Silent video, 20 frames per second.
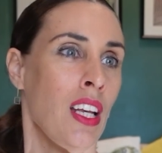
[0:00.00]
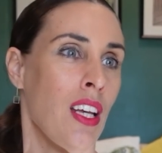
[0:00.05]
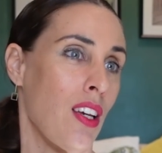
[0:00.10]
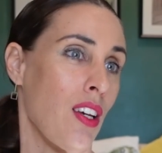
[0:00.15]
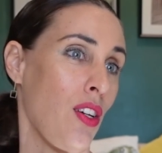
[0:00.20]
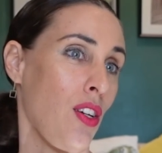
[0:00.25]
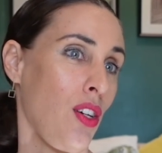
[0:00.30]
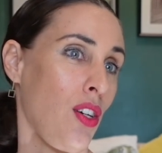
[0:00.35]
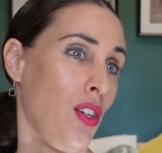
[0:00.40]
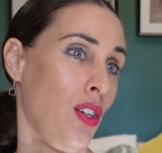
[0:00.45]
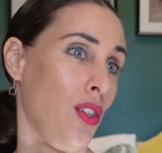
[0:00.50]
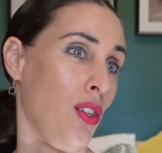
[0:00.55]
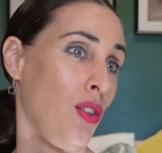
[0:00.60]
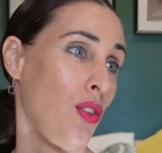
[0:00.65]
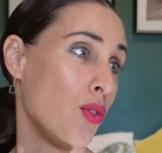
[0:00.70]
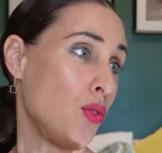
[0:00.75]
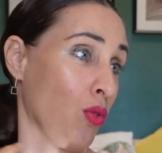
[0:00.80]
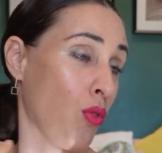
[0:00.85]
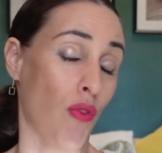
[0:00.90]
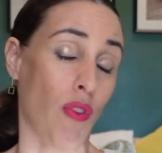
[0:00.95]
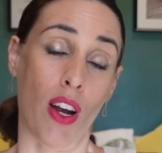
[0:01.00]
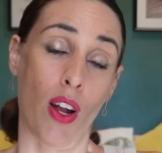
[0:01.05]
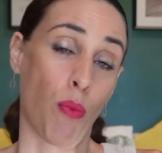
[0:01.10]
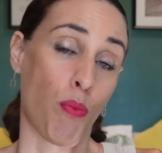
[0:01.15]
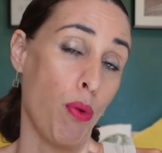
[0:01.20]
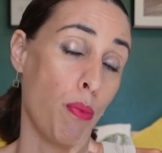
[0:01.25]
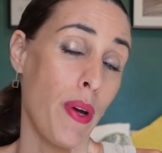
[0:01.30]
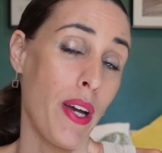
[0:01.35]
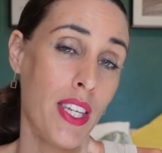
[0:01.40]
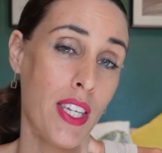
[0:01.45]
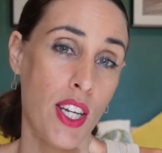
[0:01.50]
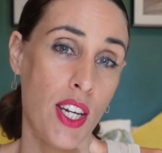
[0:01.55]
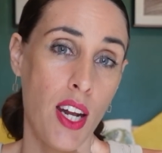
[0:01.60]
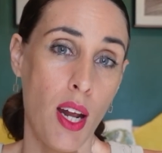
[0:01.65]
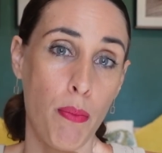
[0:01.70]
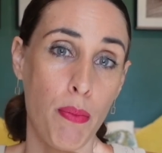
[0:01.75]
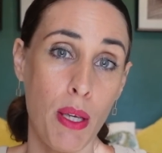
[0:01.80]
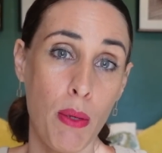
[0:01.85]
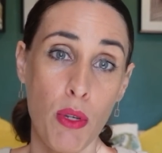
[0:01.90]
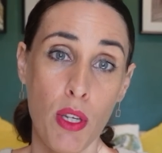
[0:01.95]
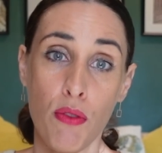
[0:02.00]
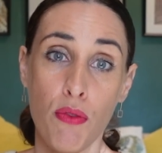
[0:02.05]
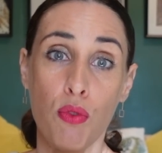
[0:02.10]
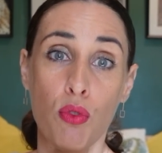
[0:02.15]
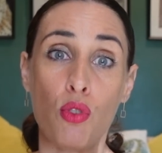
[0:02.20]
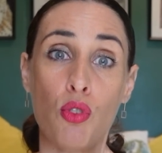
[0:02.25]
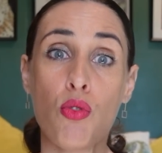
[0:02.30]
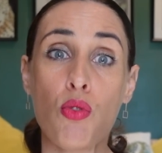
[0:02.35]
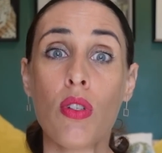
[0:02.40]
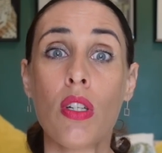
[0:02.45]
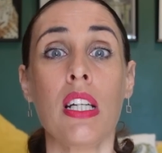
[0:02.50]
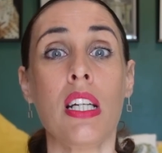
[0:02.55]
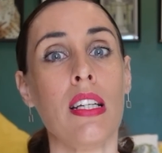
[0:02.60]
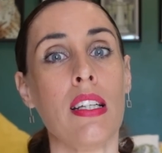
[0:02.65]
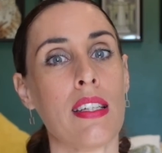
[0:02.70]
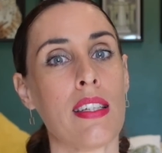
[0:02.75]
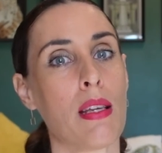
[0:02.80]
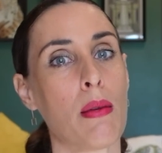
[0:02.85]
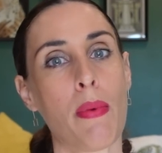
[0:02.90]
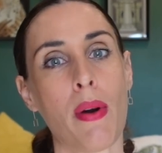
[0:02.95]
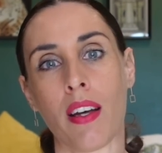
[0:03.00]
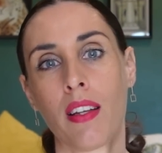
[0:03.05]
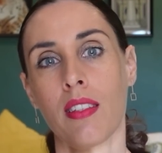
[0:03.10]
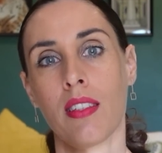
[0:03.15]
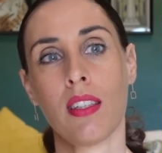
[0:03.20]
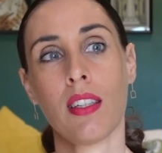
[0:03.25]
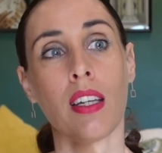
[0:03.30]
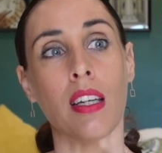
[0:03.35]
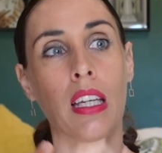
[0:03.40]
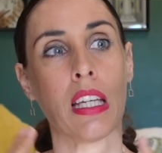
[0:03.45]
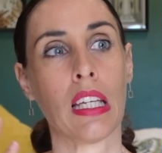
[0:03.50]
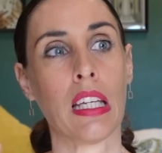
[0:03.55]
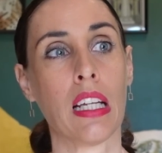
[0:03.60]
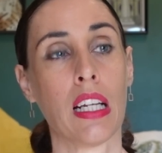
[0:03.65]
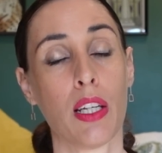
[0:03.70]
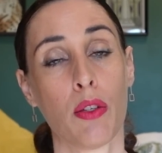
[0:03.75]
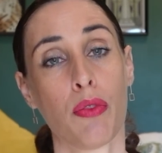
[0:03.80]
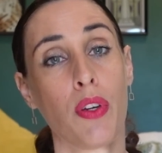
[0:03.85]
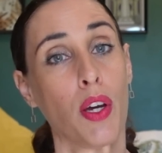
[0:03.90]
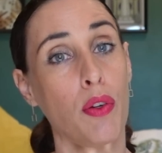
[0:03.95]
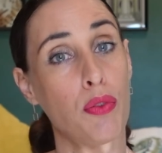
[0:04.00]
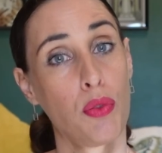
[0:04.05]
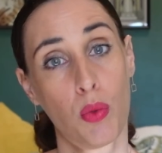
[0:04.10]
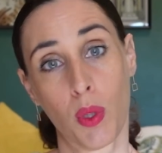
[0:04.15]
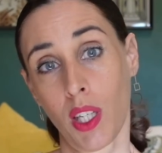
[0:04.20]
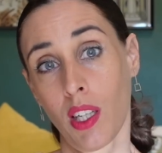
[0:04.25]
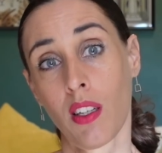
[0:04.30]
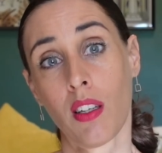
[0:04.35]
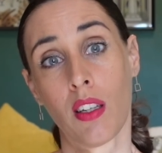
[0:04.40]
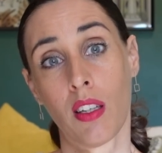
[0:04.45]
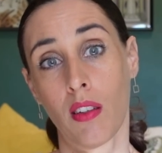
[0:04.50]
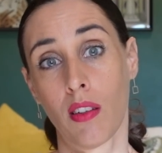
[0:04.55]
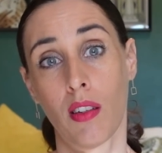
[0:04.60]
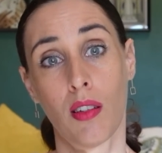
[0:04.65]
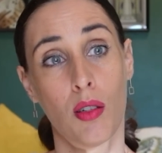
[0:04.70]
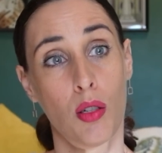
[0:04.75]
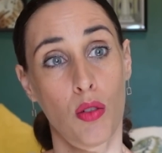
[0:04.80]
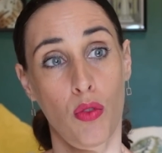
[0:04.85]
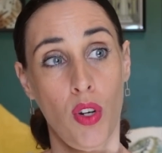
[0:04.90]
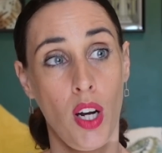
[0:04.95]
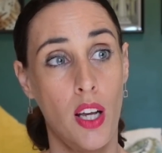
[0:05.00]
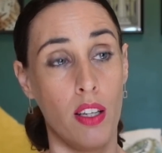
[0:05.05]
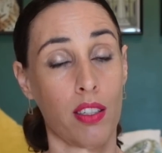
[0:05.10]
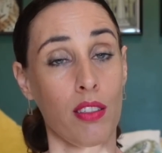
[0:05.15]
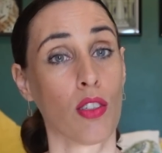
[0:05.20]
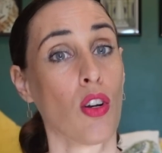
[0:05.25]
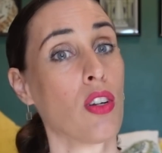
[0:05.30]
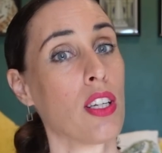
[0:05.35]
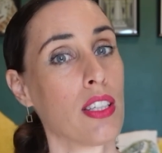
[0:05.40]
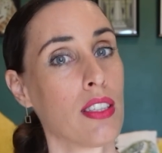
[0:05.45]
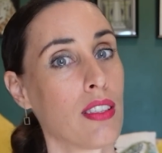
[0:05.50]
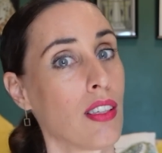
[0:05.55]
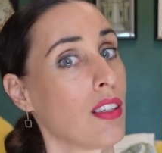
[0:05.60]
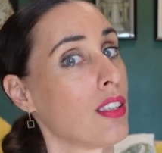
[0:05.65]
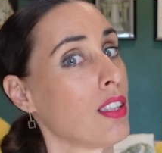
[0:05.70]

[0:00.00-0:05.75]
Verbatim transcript: Euh, donc voilà, on ne peut pas y échapper, mais il faut juste les laisser partir et les faire fuir, euh, voilà, sans les, sans